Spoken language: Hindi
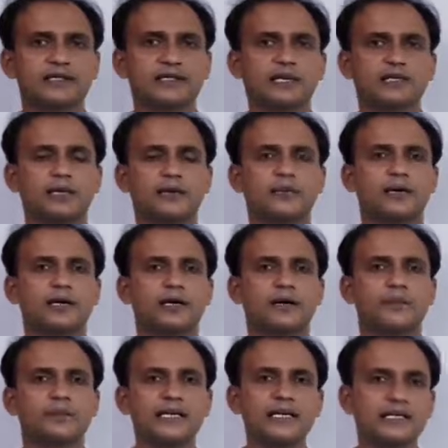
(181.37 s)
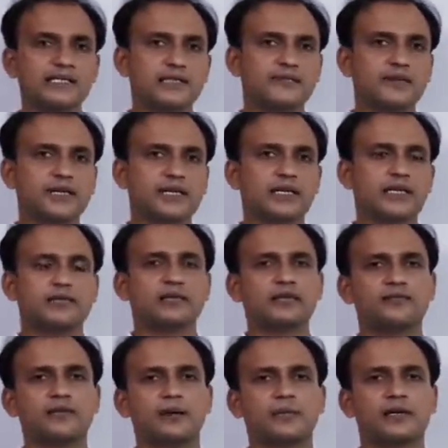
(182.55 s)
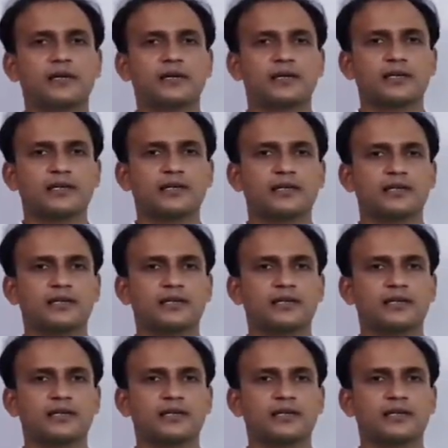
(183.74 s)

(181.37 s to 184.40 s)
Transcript: साथ आप बी का इजाफा करेंगे थर्ड फॉर्म लगाएंगे